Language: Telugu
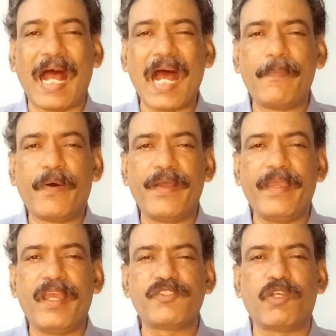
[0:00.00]

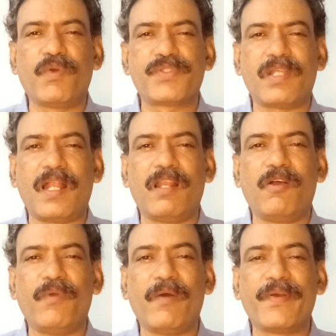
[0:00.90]
రాబోయే
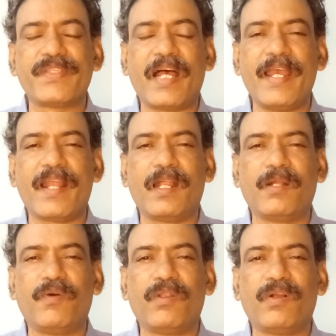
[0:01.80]
సంవత్సరాల్లో వ్యవసాయ
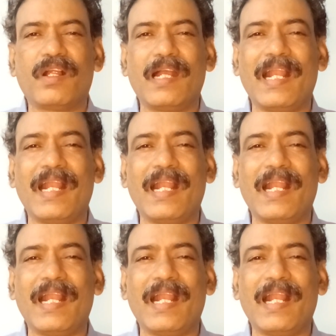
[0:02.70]
రంగంలో